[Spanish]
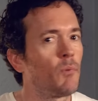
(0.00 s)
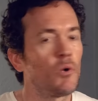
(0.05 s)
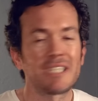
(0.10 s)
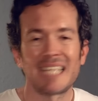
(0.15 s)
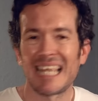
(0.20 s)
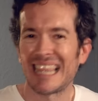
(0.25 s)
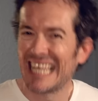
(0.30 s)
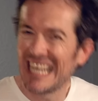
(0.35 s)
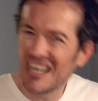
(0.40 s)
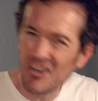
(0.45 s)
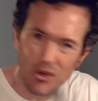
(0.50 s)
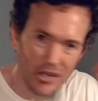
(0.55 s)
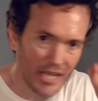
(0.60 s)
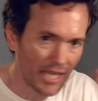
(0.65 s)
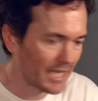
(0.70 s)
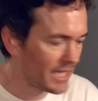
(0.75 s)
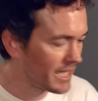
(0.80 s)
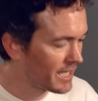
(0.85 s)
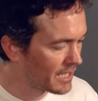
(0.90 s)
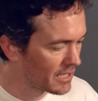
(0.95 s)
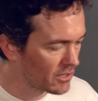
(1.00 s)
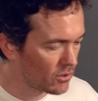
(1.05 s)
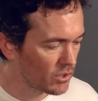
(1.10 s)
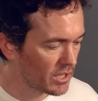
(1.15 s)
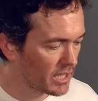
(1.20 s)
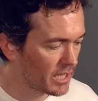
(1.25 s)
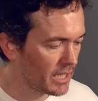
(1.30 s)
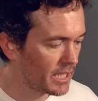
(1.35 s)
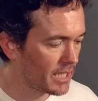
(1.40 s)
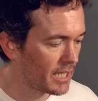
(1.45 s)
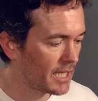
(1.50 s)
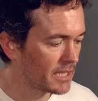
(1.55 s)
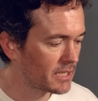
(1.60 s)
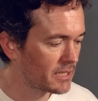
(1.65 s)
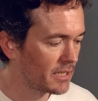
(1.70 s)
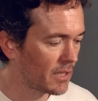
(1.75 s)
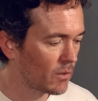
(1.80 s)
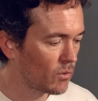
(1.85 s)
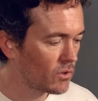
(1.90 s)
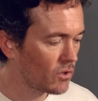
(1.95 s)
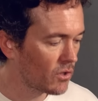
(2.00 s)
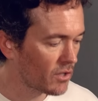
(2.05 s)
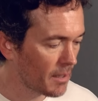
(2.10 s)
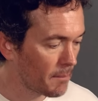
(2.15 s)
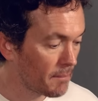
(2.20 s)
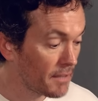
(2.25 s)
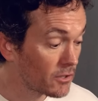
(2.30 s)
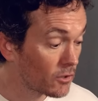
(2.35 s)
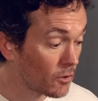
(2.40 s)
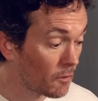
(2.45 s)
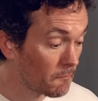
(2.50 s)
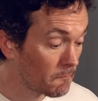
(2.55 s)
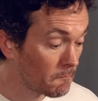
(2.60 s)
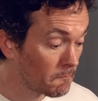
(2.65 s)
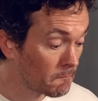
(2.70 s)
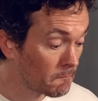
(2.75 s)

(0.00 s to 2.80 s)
Puedes hacer lo que quieras, lo que quieras, ¿de acuerdo? Repito.